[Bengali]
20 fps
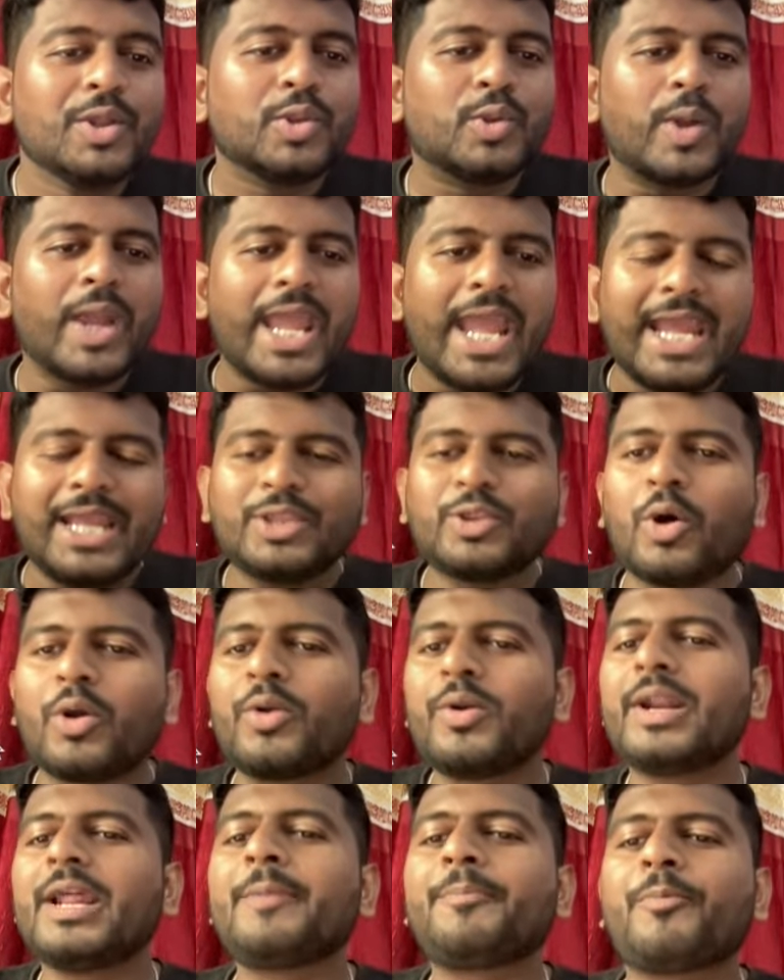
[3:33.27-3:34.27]
তো এই
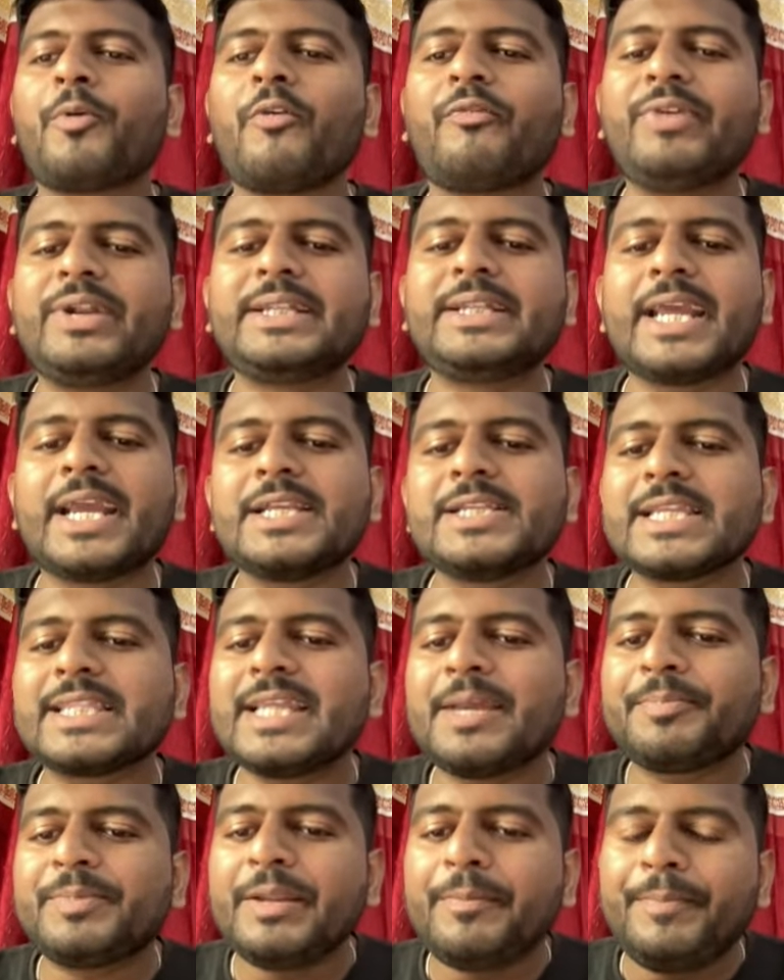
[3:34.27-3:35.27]
ধরনের ধরনের প্রফিট থেকে যাতে
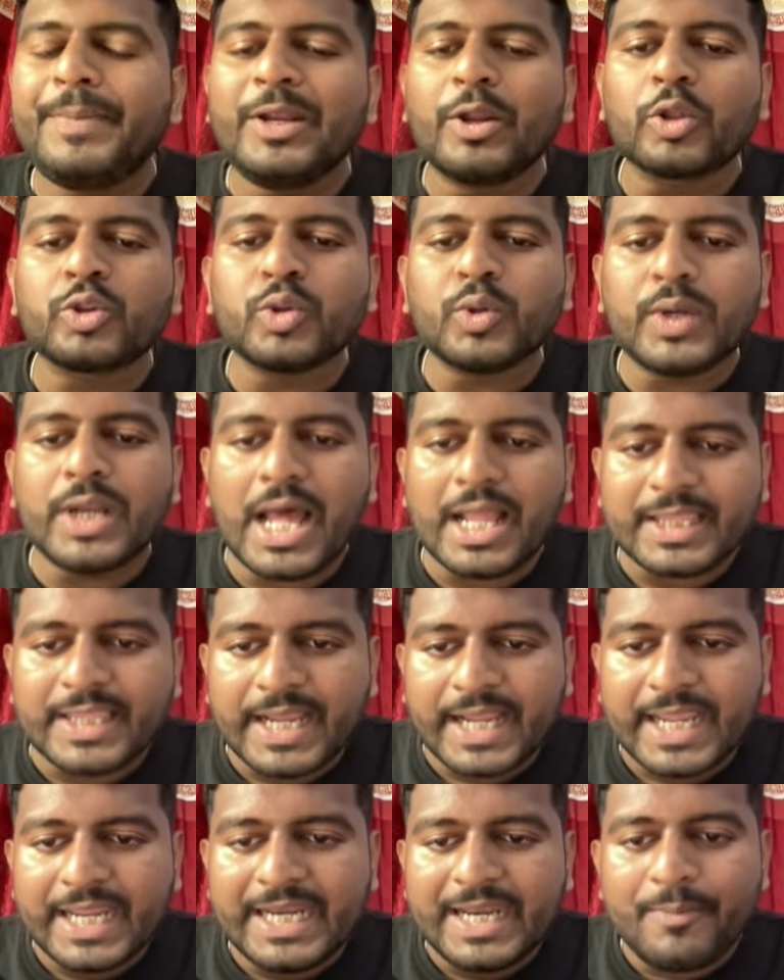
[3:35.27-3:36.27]
আপনি বিরত না
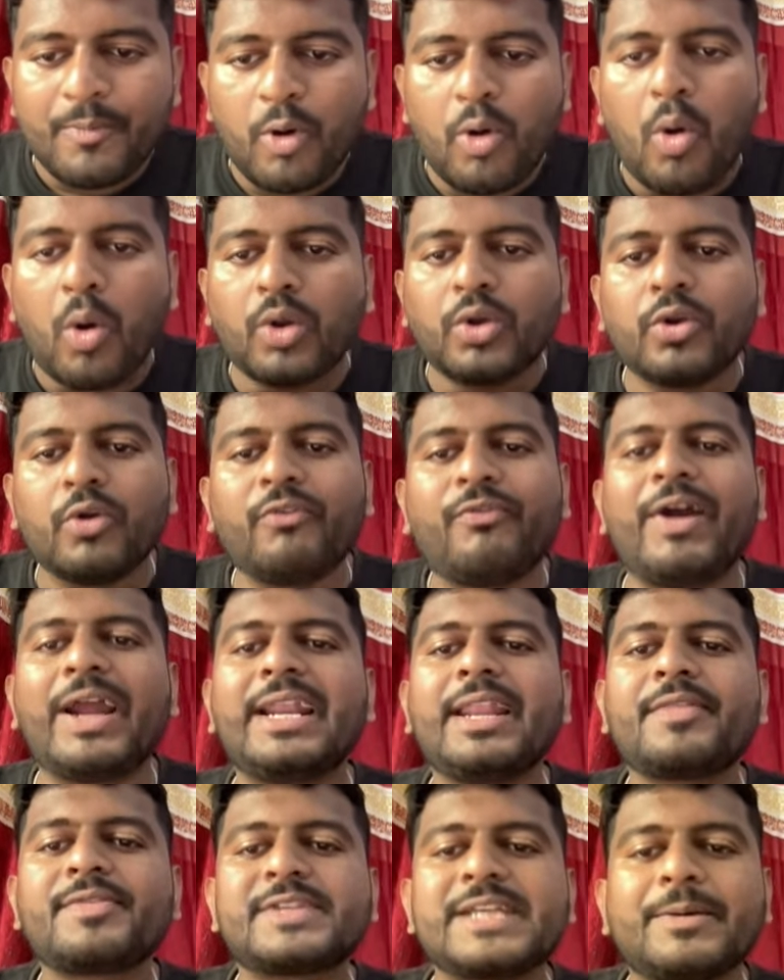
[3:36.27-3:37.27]
থাকেন এবং অন্ডো
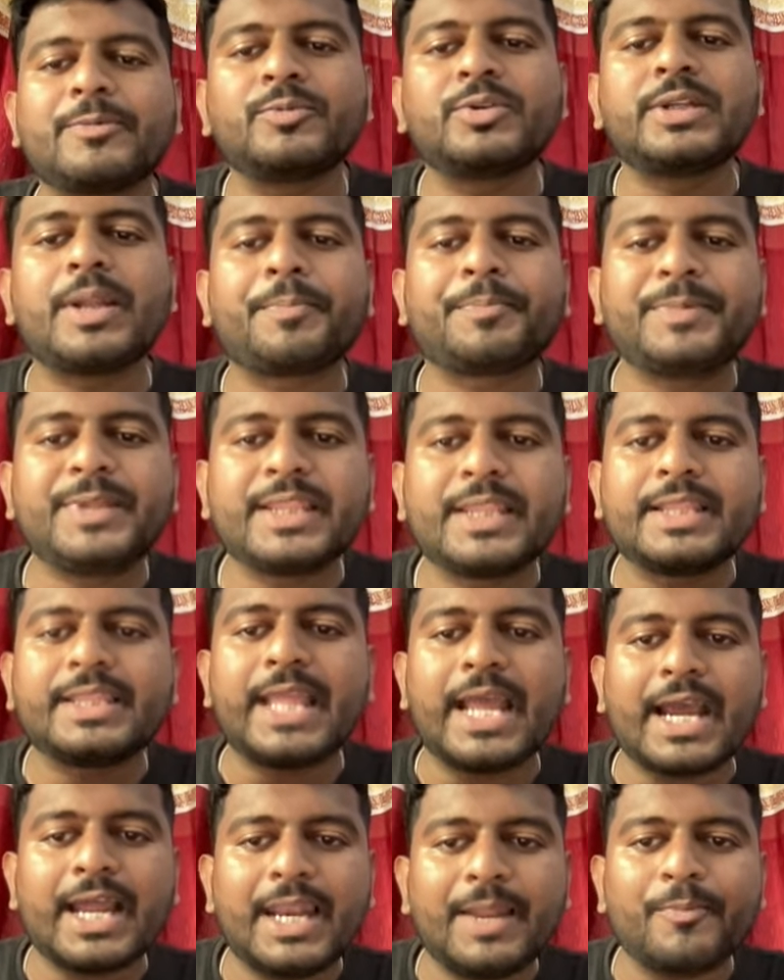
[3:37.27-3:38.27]
ফাইন্যান্স যেমন আপনি
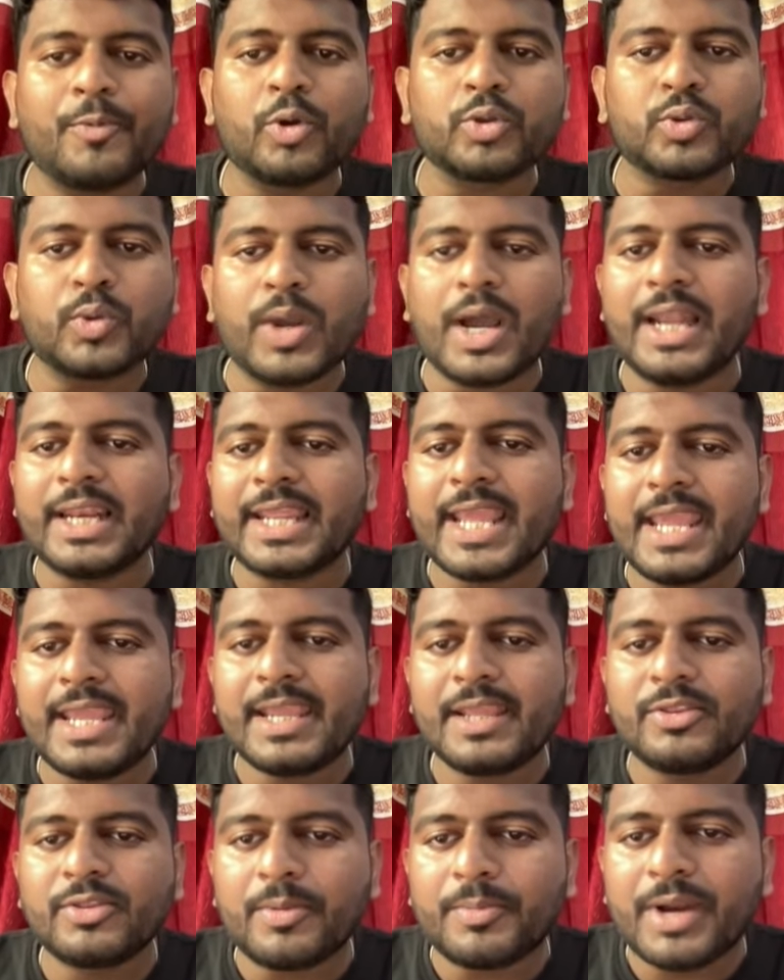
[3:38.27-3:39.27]
দেখালাম গতকালকেই
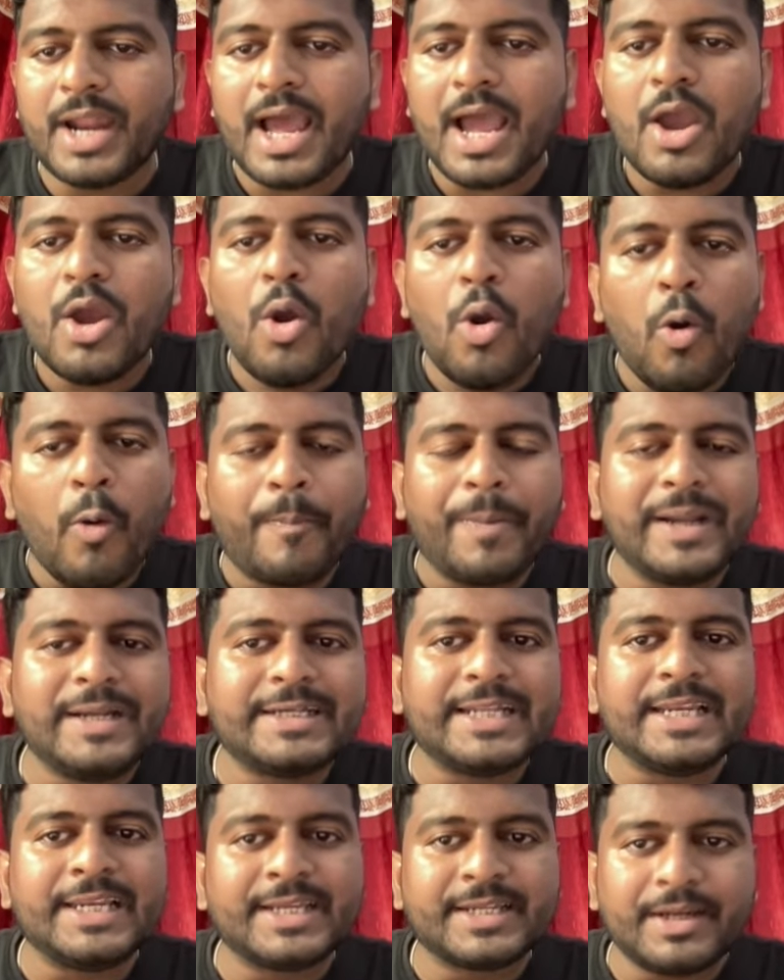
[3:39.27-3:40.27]
কিন্তু আমরা ওপেন
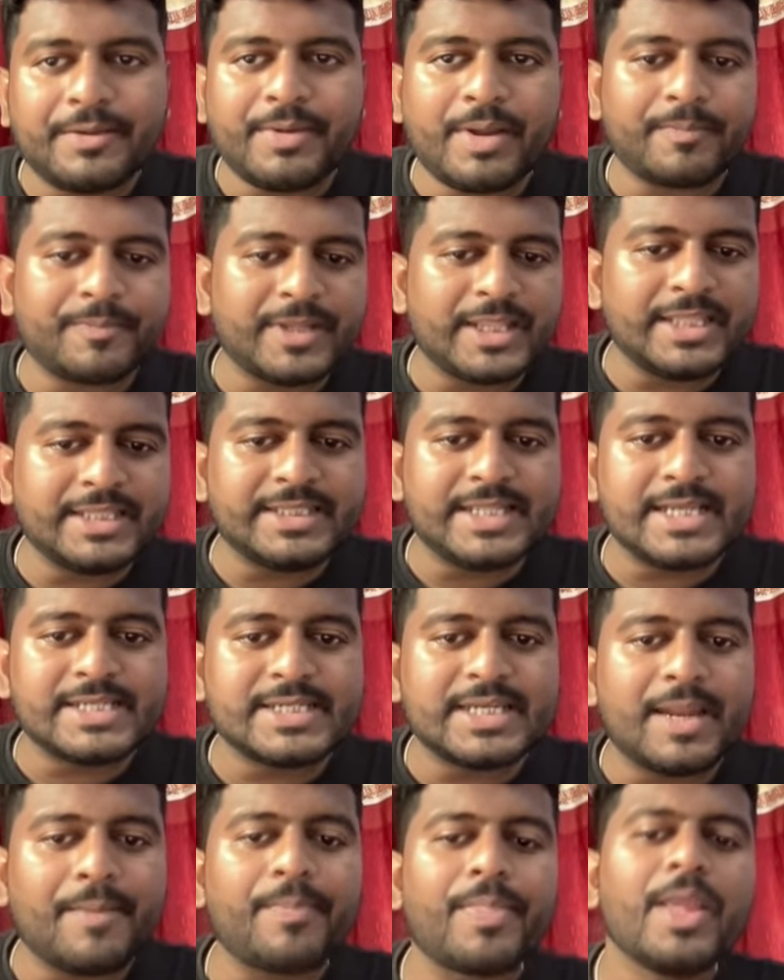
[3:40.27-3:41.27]
টেলিগ্রামে আপনাদের
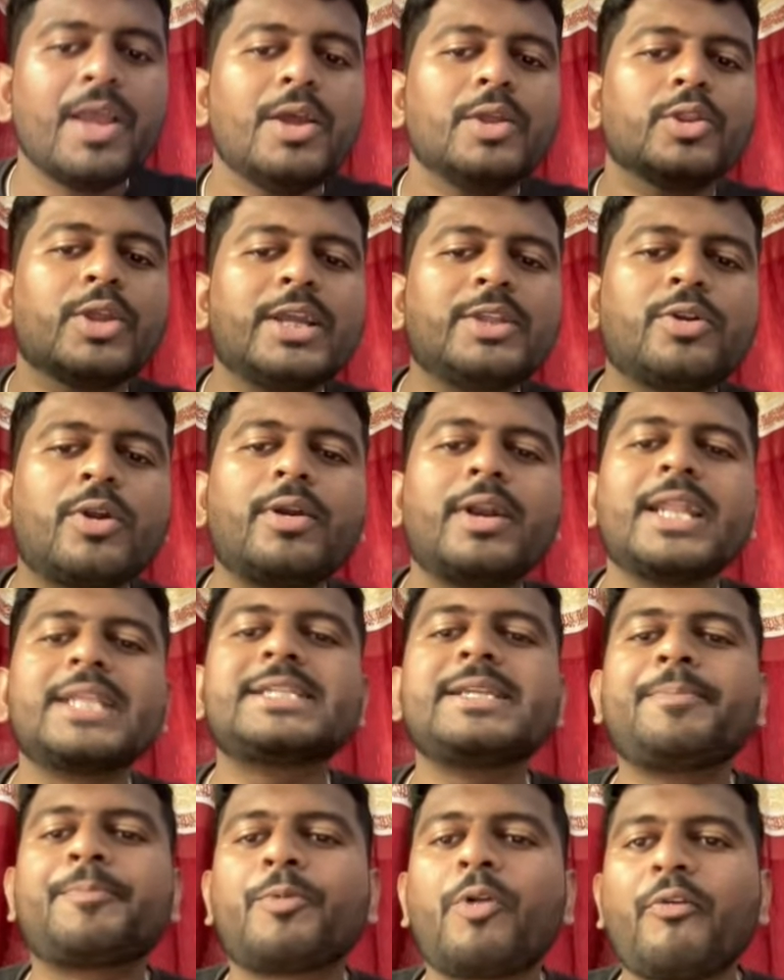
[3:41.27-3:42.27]
দিয়েছিলাম তো এই ধরনের
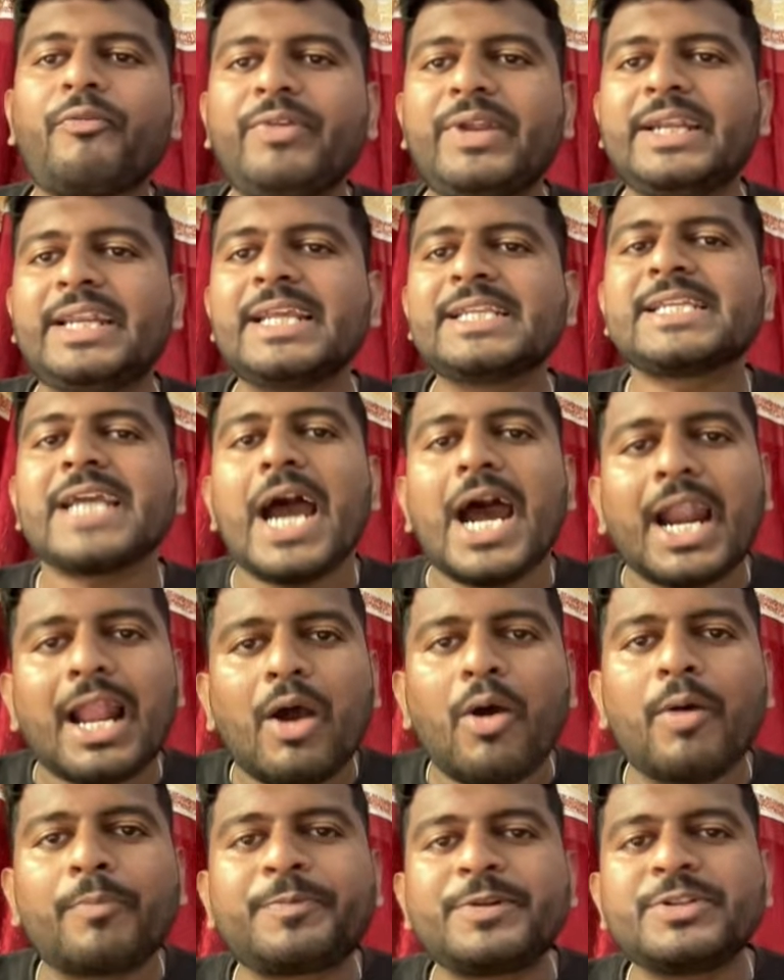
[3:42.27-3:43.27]
যে প্রফিট এছাড়াও আপনি